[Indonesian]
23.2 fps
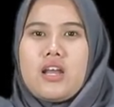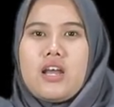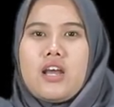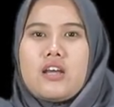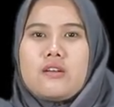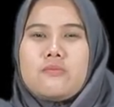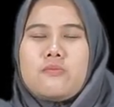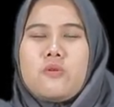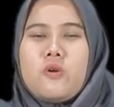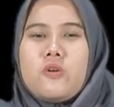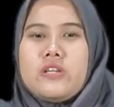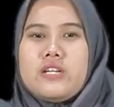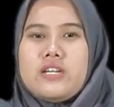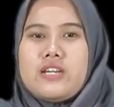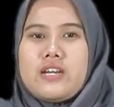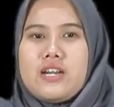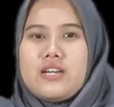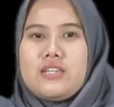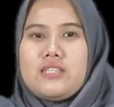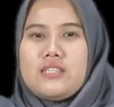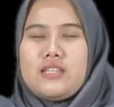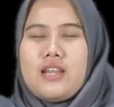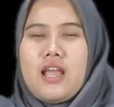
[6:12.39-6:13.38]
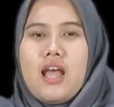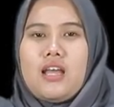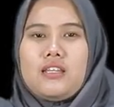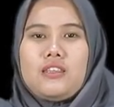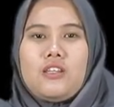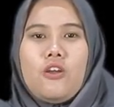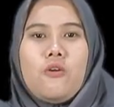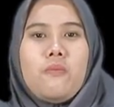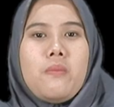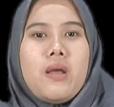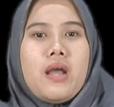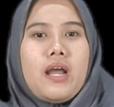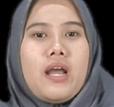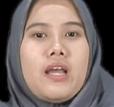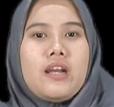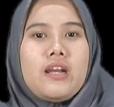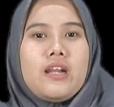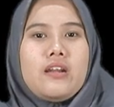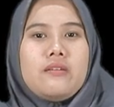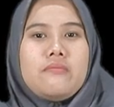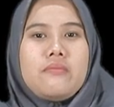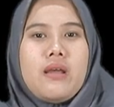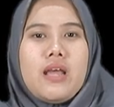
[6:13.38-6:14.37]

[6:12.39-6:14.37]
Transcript: karbohidrat atau makanan